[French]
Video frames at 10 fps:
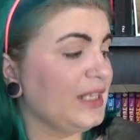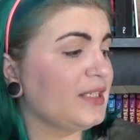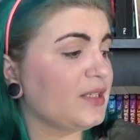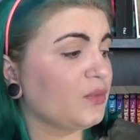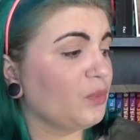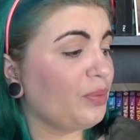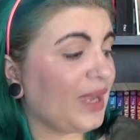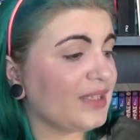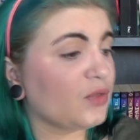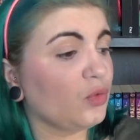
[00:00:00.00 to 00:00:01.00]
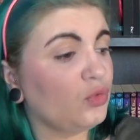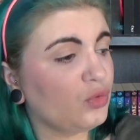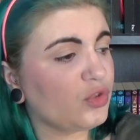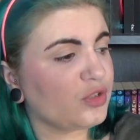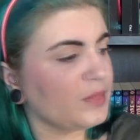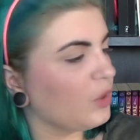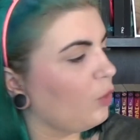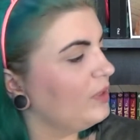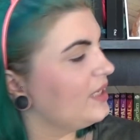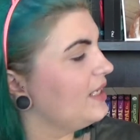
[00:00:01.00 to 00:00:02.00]
sont presque tous
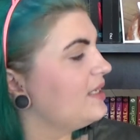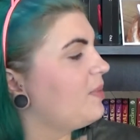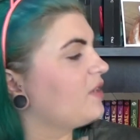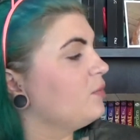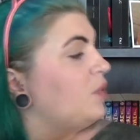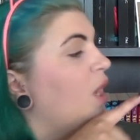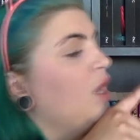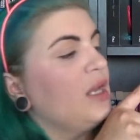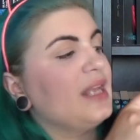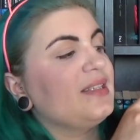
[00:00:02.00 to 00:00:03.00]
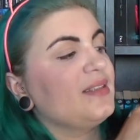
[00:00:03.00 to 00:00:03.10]
micrométallisés. Par exemple, là c'est